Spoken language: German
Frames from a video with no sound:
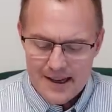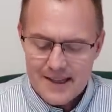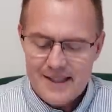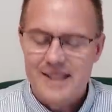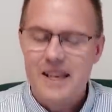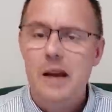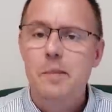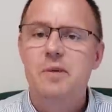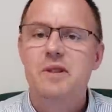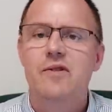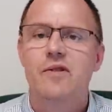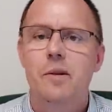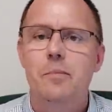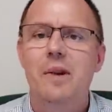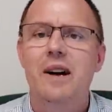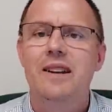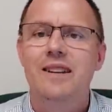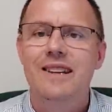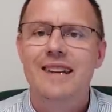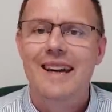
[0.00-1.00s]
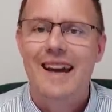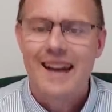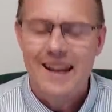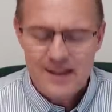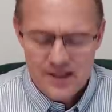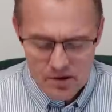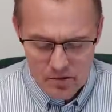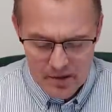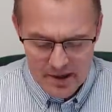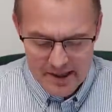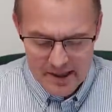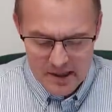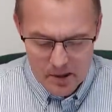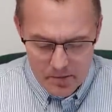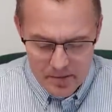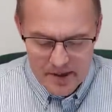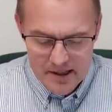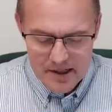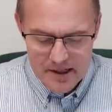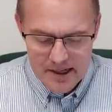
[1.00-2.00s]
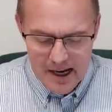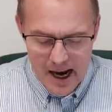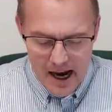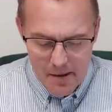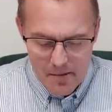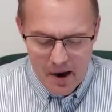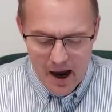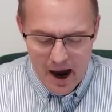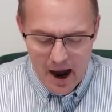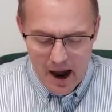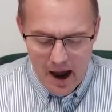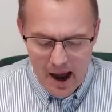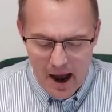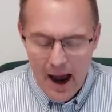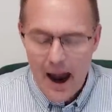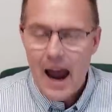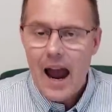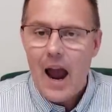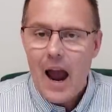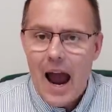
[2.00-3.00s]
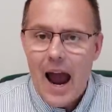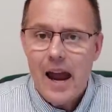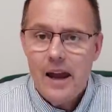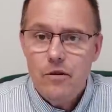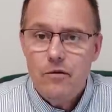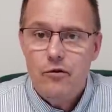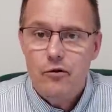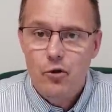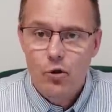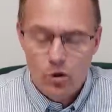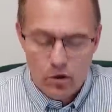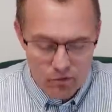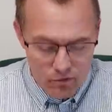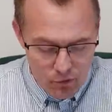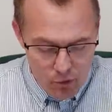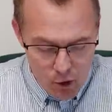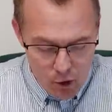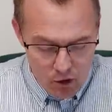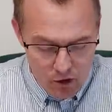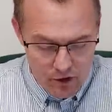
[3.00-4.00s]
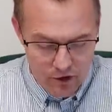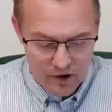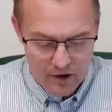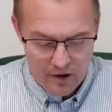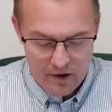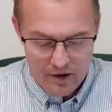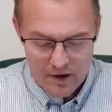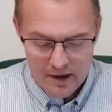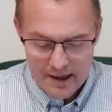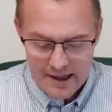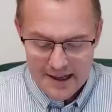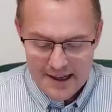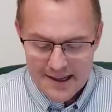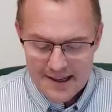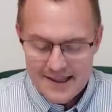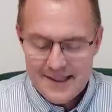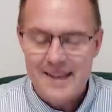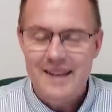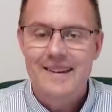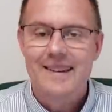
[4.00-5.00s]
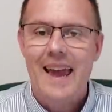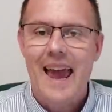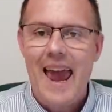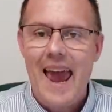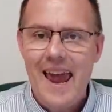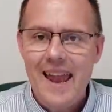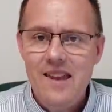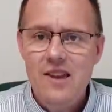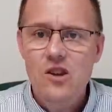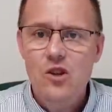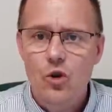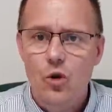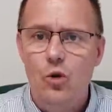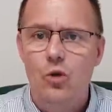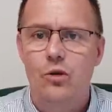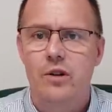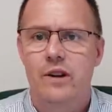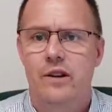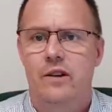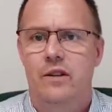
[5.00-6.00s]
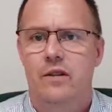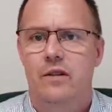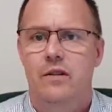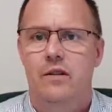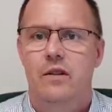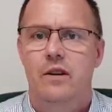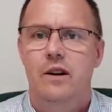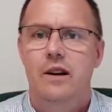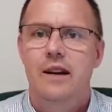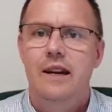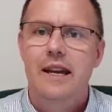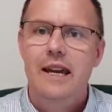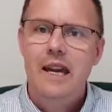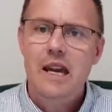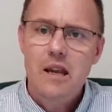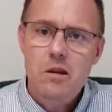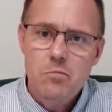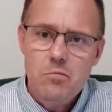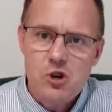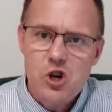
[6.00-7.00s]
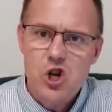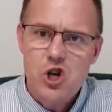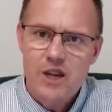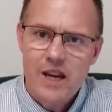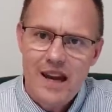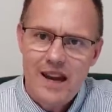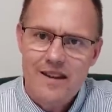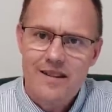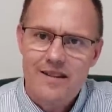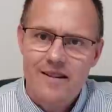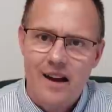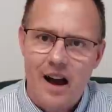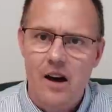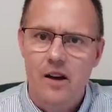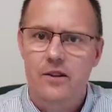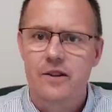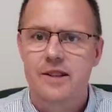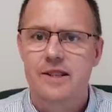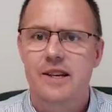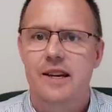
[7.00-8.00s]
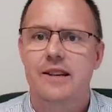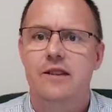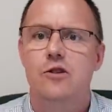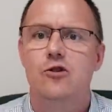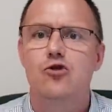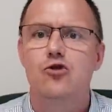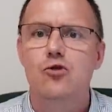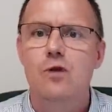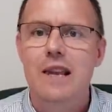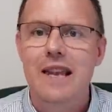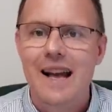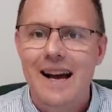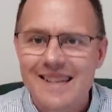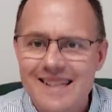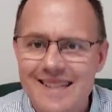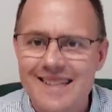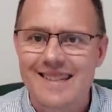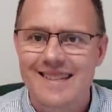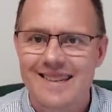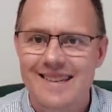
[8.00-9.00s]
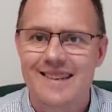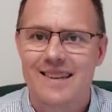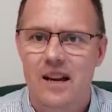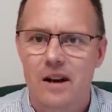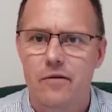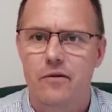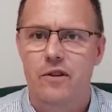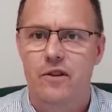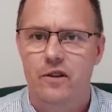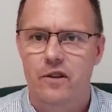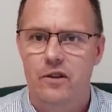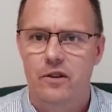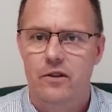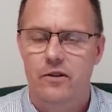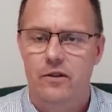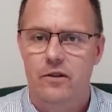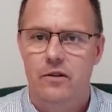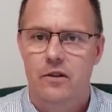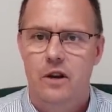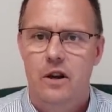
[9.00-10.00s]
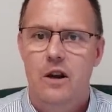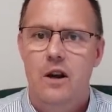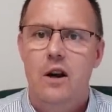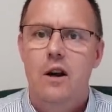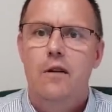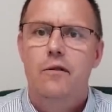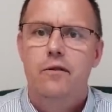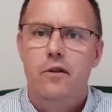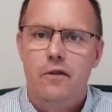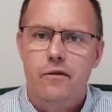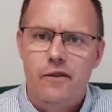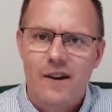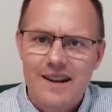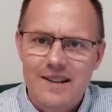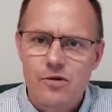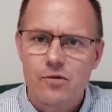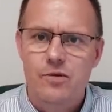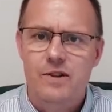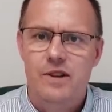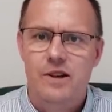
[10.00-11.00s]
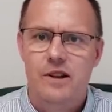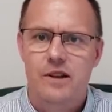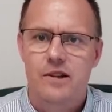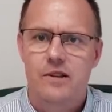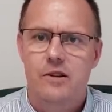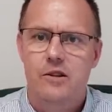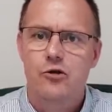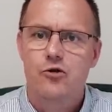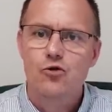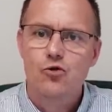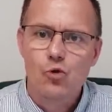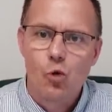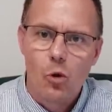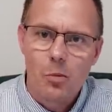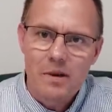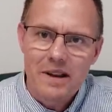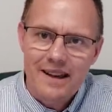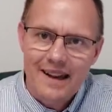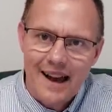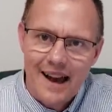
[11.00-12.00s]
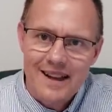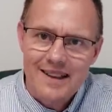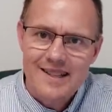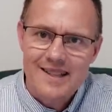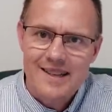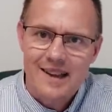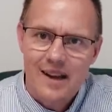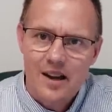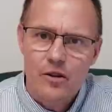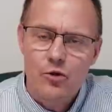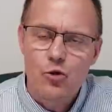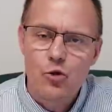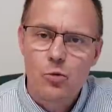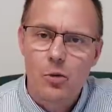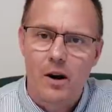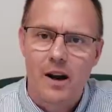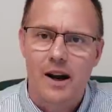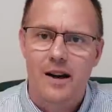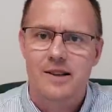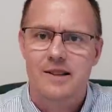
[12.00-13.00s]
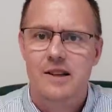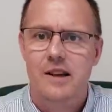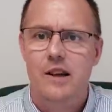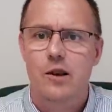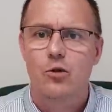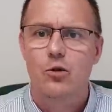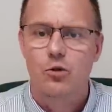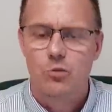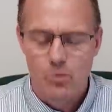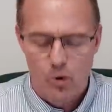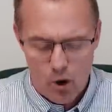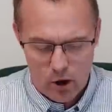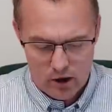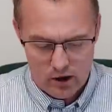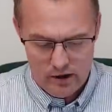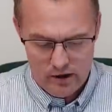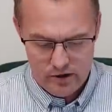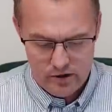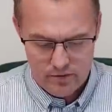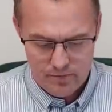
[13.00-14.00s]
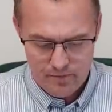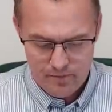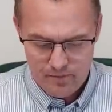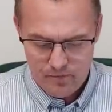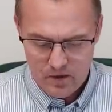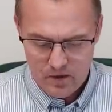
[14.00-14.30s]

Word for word: Selbst wenn man die Rente mit 70 einmal einführen würde, sind Änderungen in bestehenden Altersrenten zu Lasten der Versicherten verfassungsrechtlich nur mit ganz langen Übergangsregelungen möglich.